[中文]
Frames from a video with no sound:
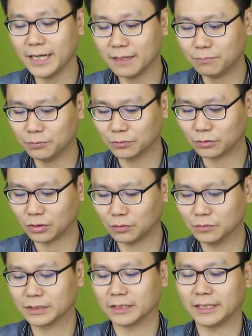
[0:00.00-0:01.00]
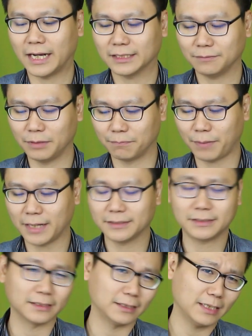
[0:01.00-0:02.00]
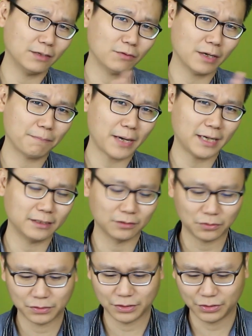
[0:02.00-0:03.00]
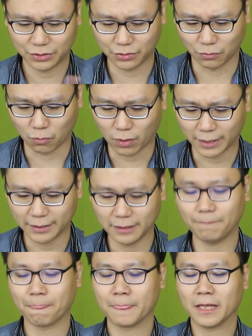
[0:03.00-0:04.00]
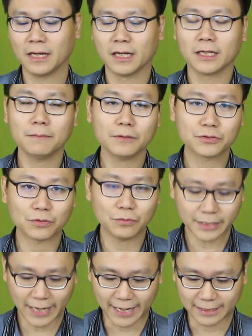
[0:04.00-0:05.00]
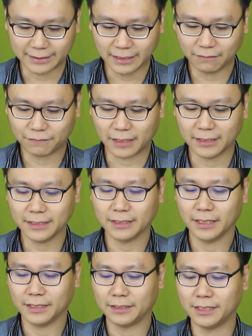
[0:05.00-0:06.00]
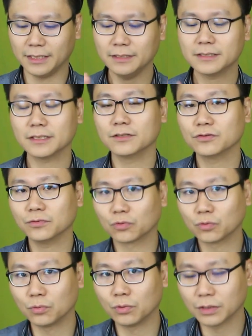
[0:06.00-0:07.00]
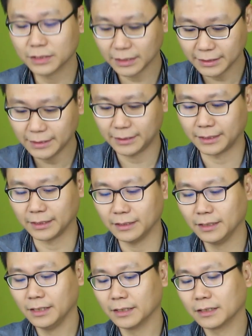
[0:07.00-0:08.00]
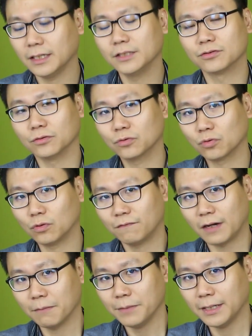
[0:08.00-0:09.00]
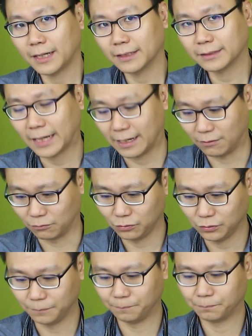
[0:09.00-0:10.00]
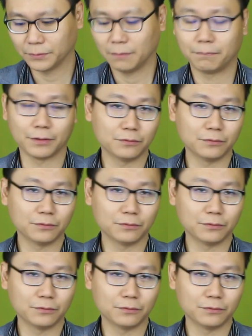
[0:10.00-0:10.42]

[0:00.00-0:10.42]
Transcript: 内部斗争、阿兹敏派系和另外派的斗争是有关的。那么从改教法令延伸出多个议题，可以从多方面来讨论。比